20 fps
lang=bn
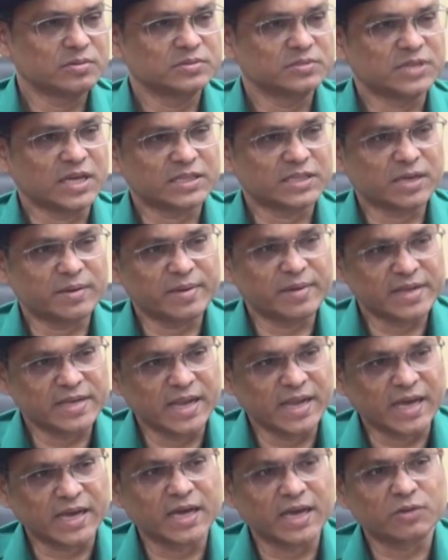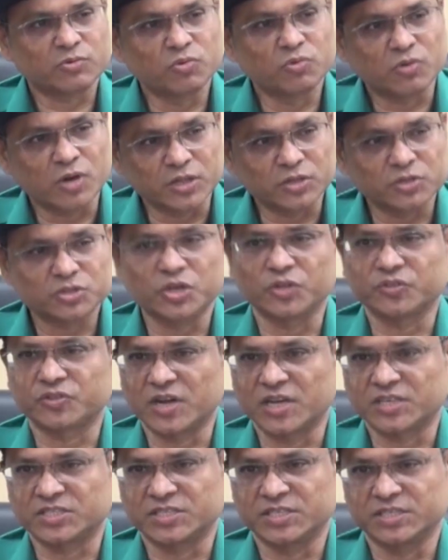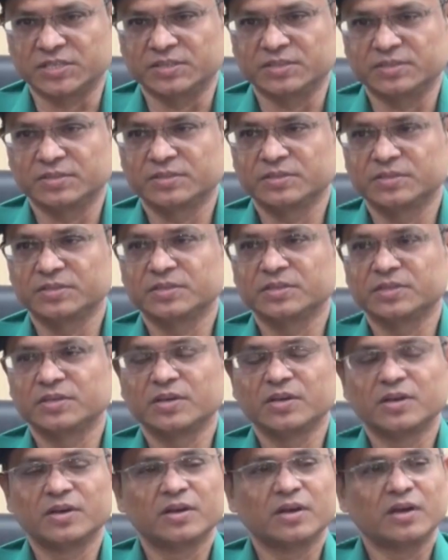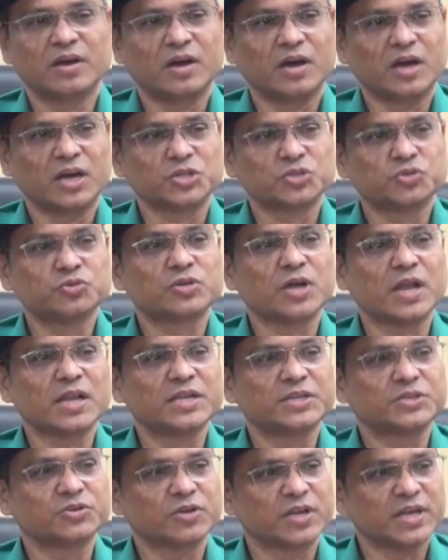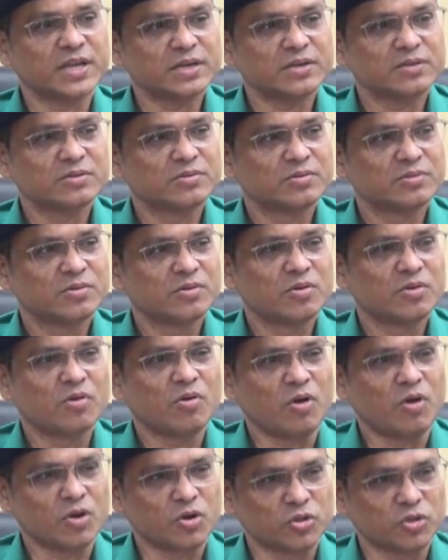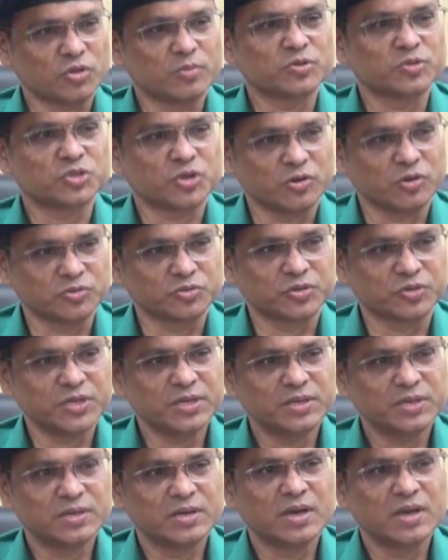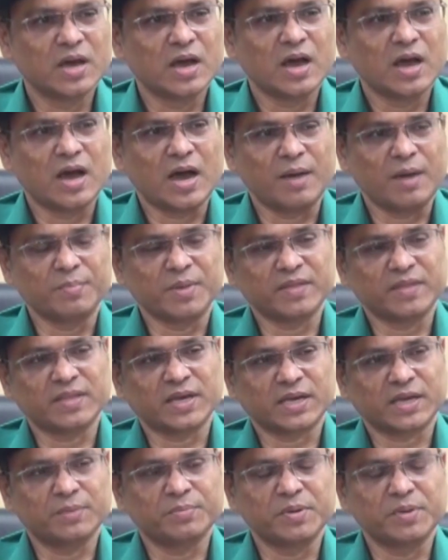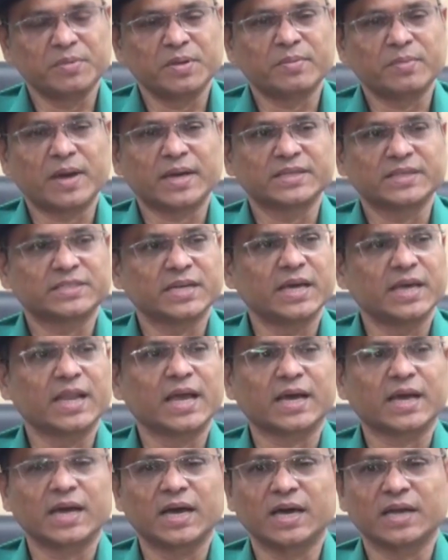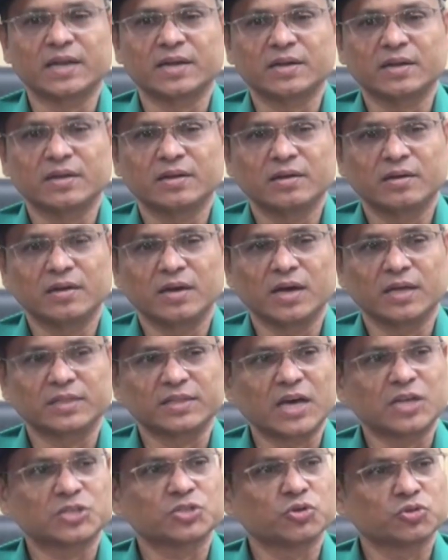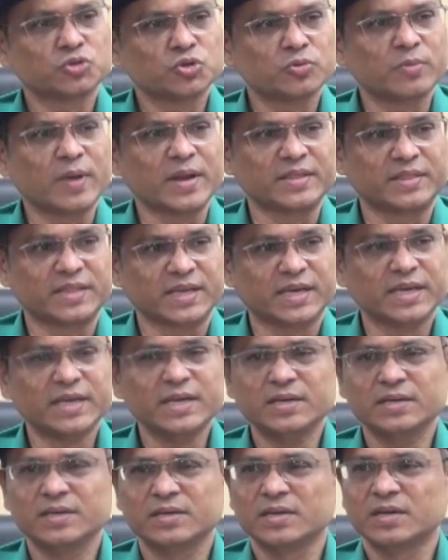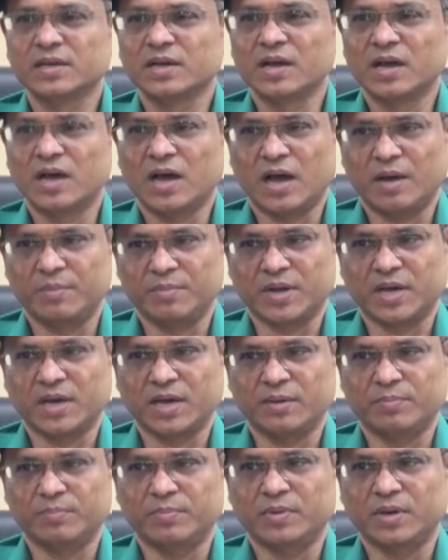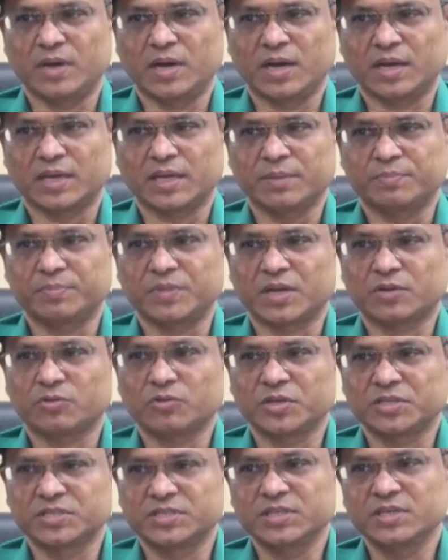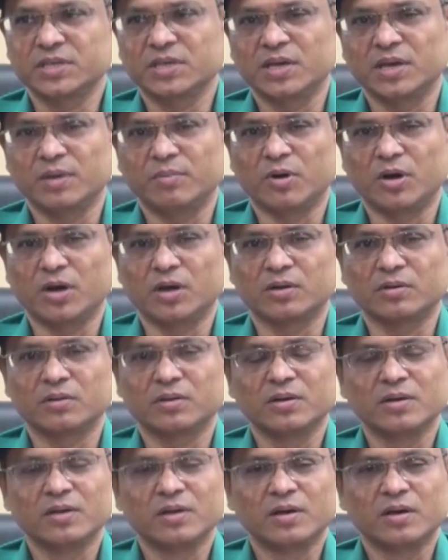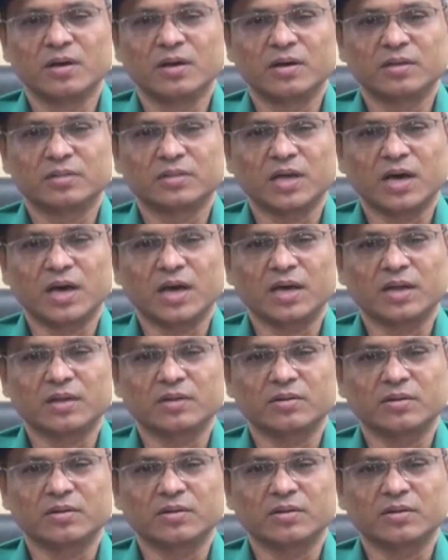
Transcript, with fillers: যাত্রাবাড়ি এলাকার কুখ্যাত সন্ত্রাসী শুটার লিটনের অন্যতম সহযোগী আমরা তাকে বিবির বাগিচা এলাকার তার শ্বশুর বাড়ির থেকে আমরা গ্রেপ্তার করেছি এবং তার